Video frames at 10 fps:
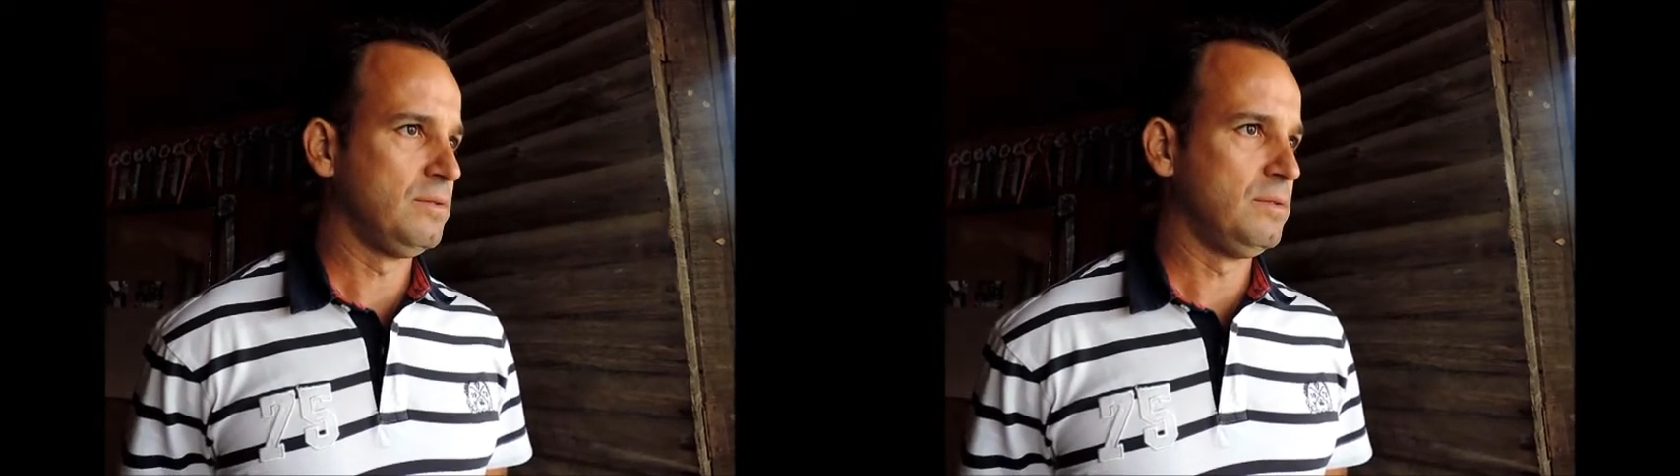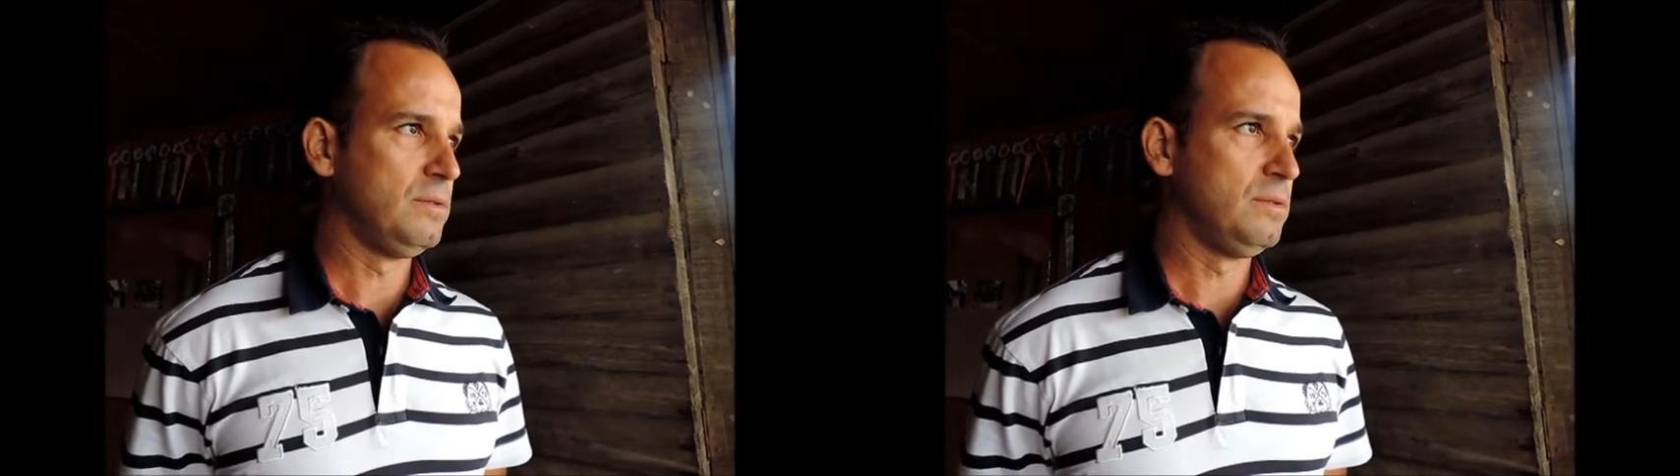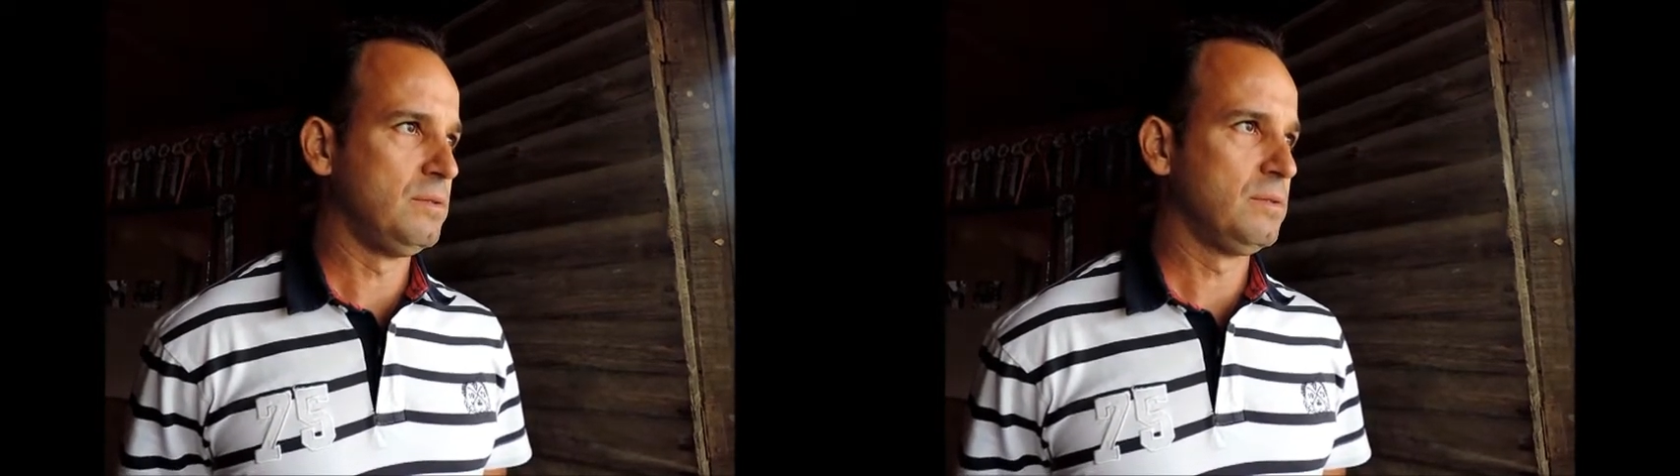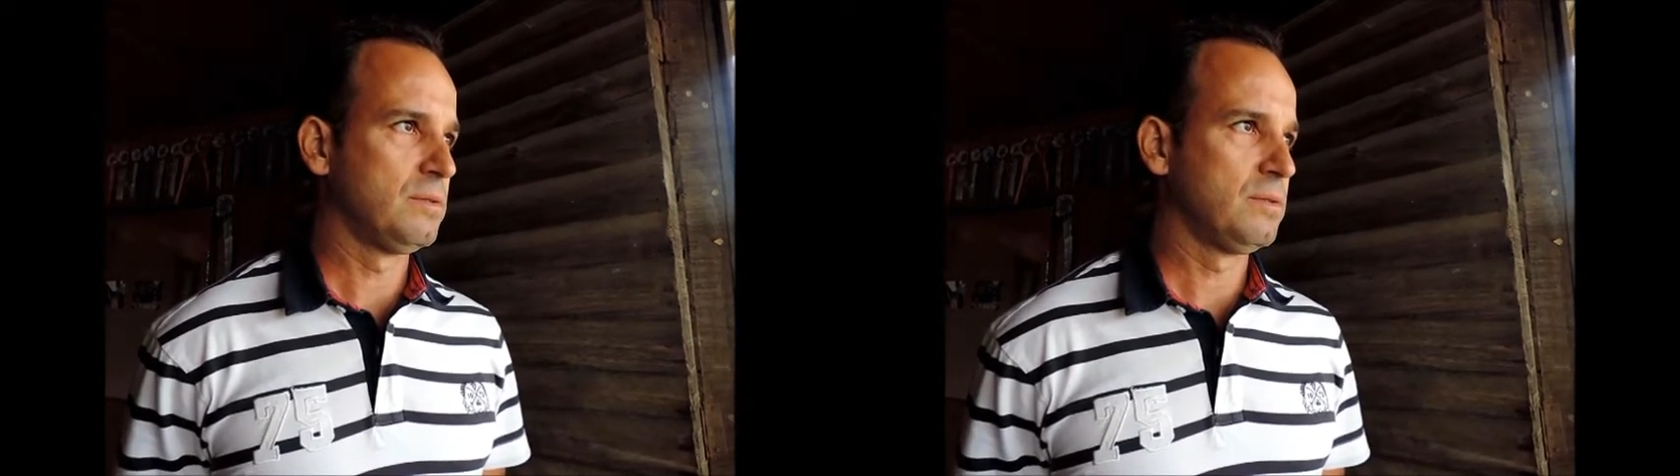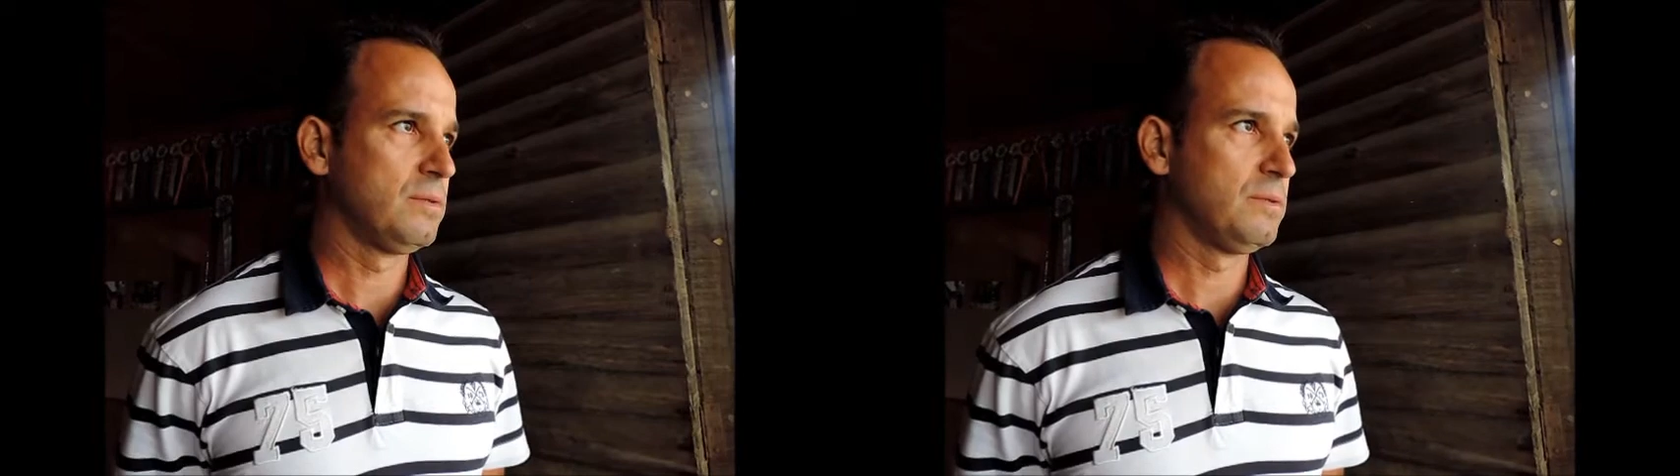Por que, que o
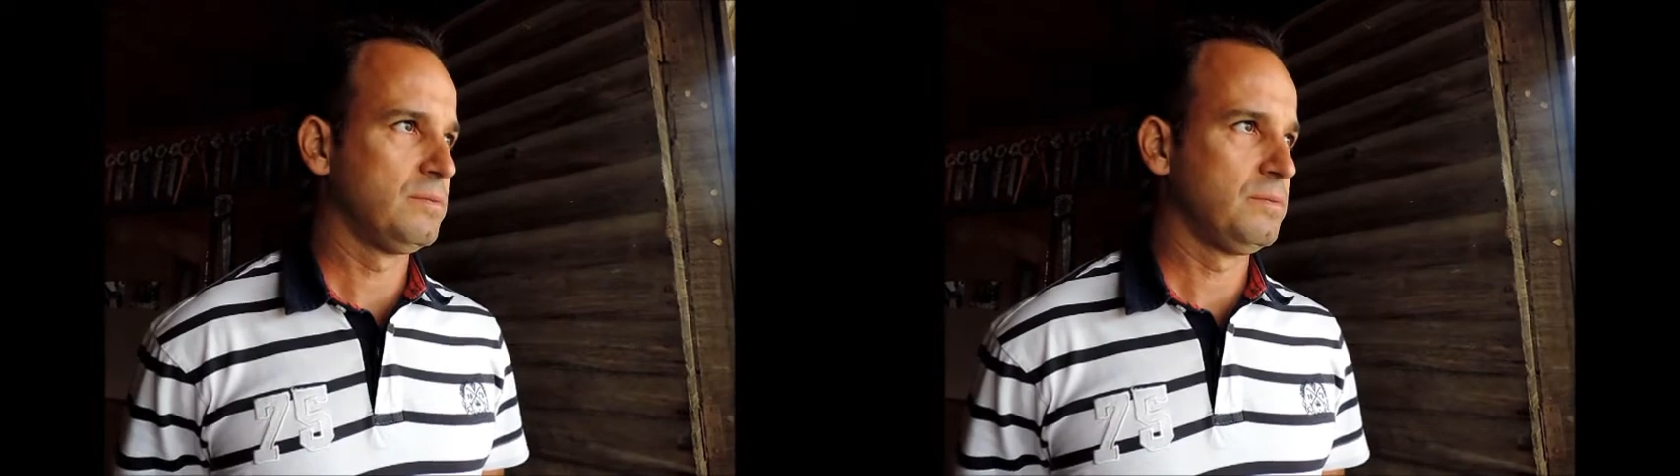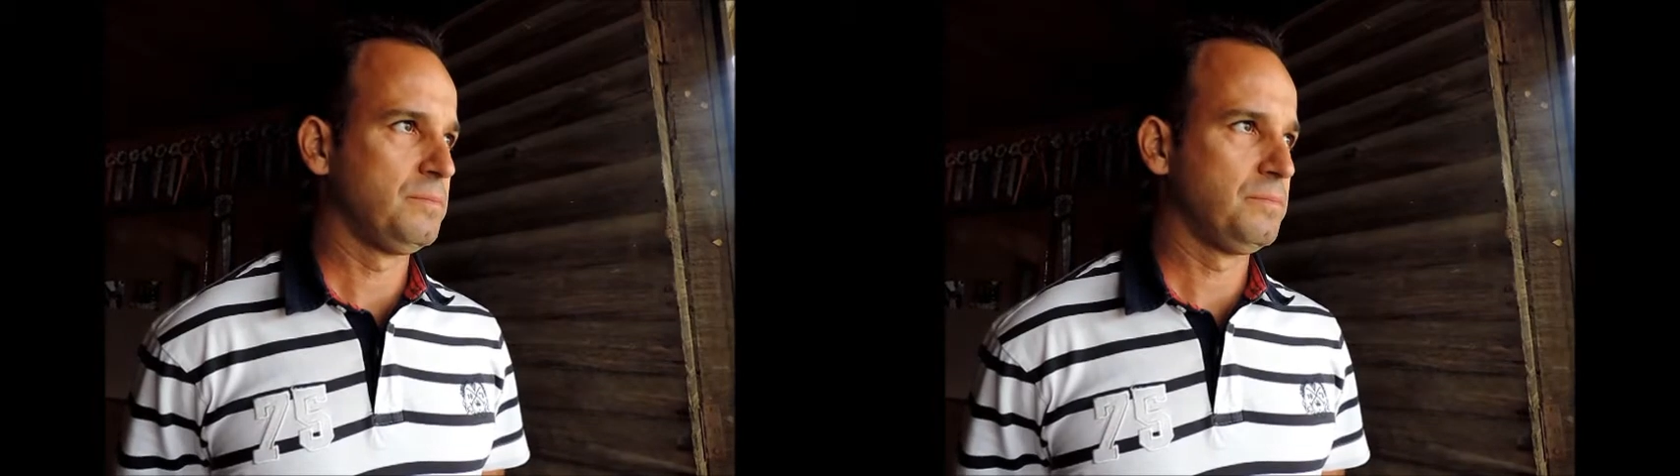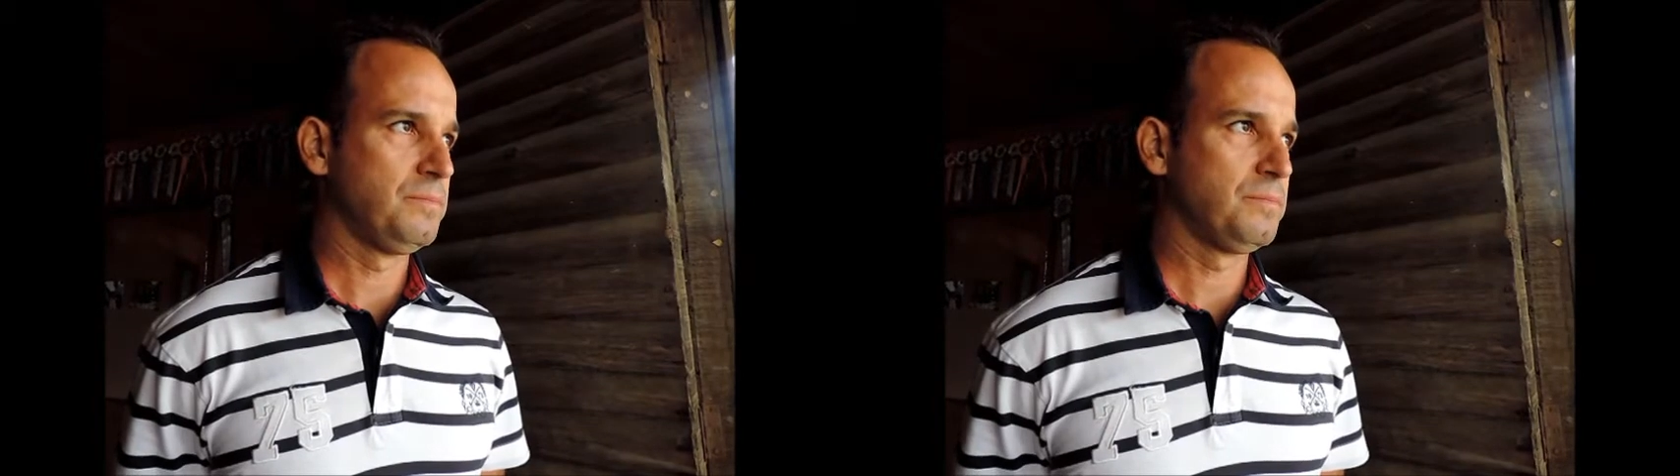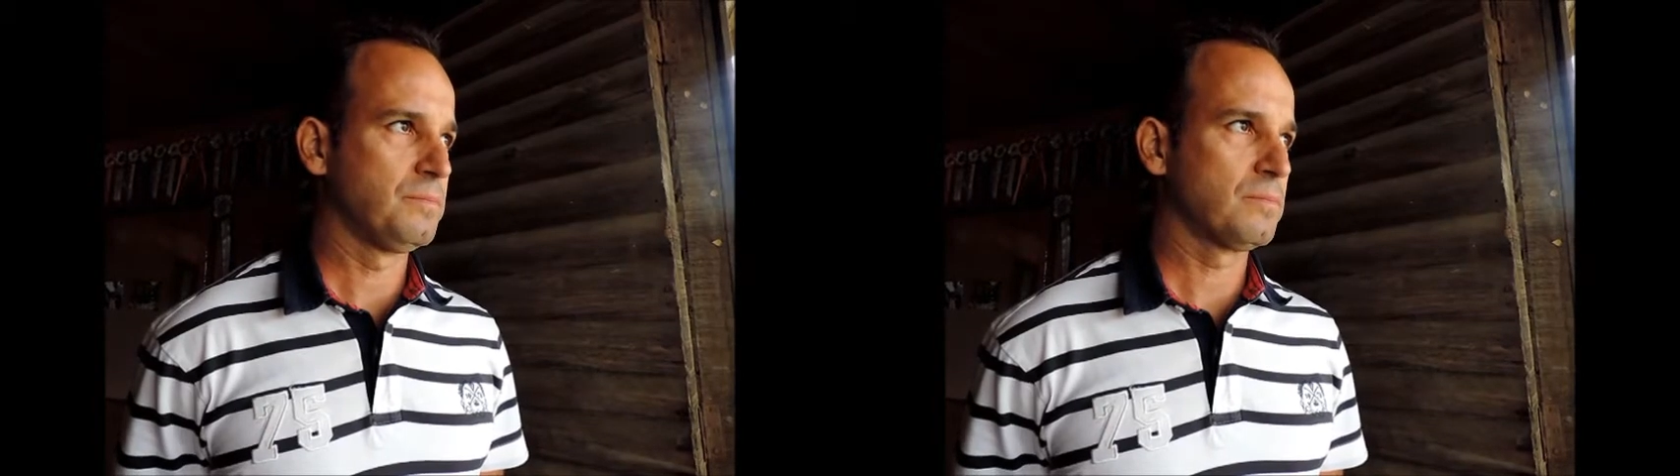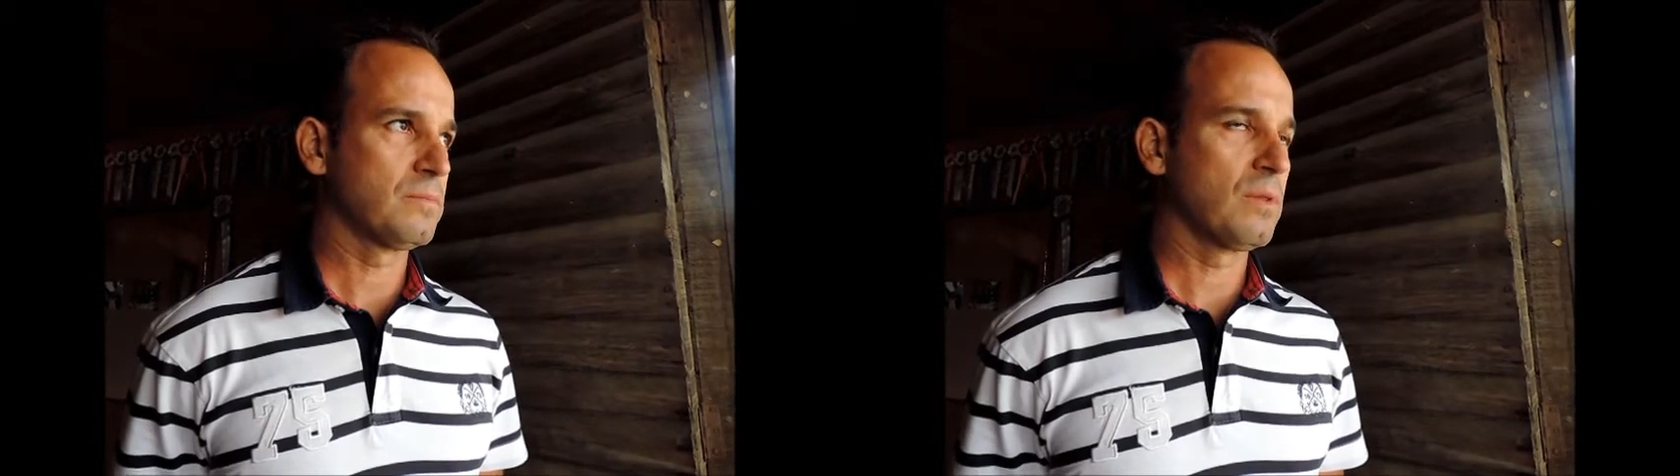Cyrano casa tanto
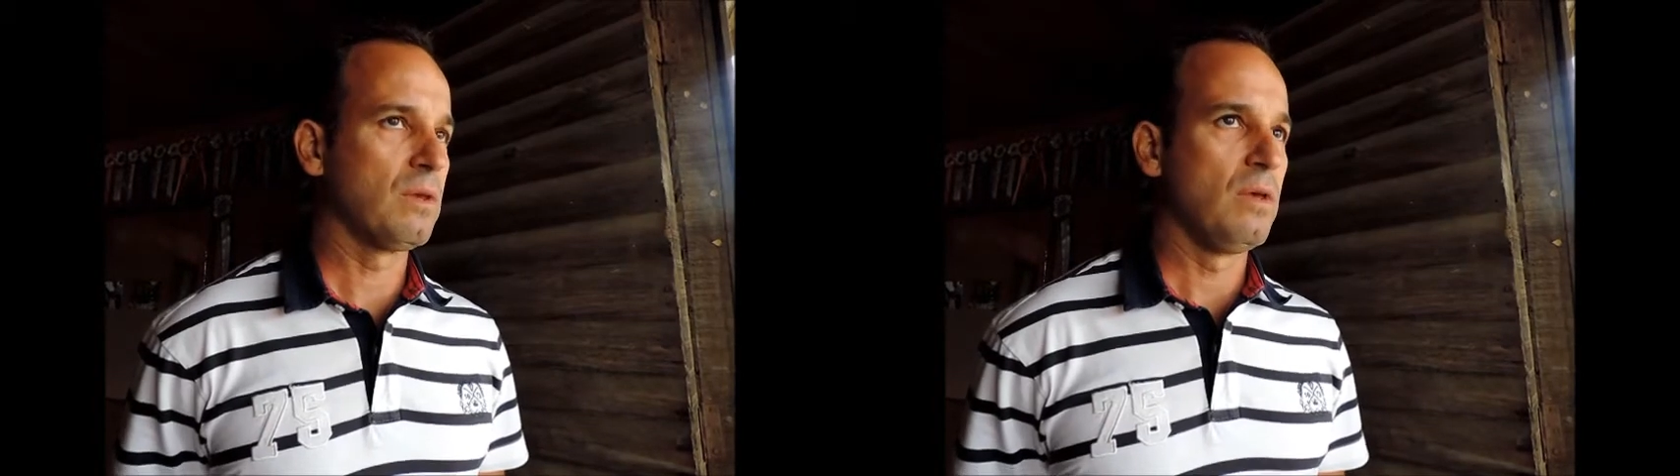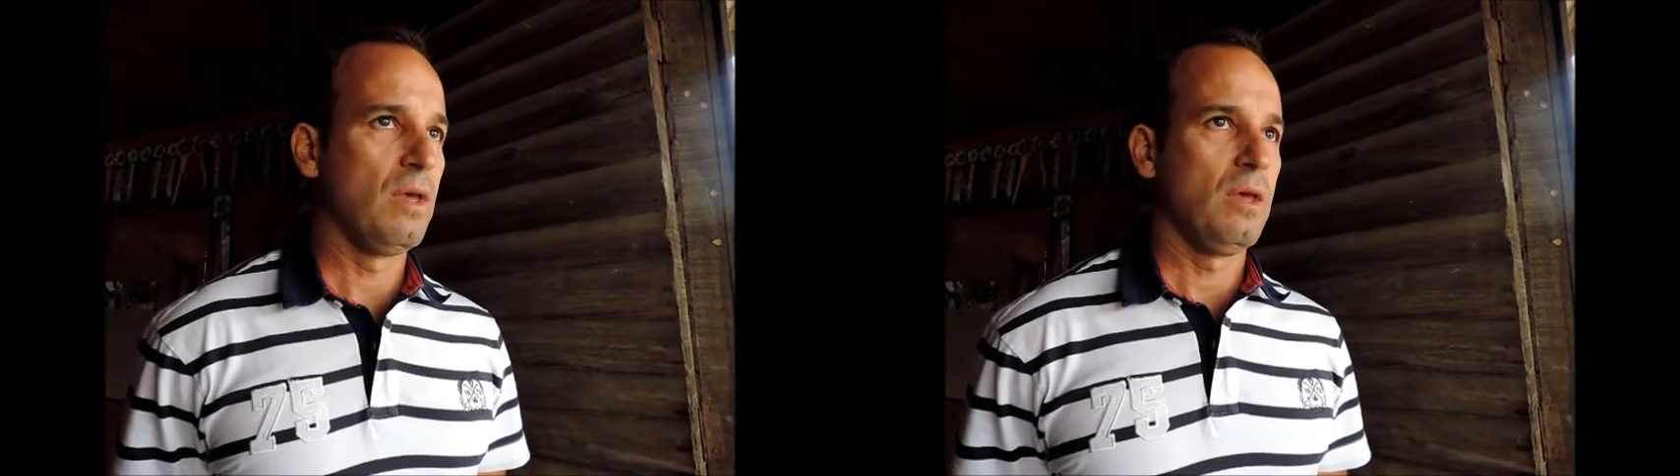com ela?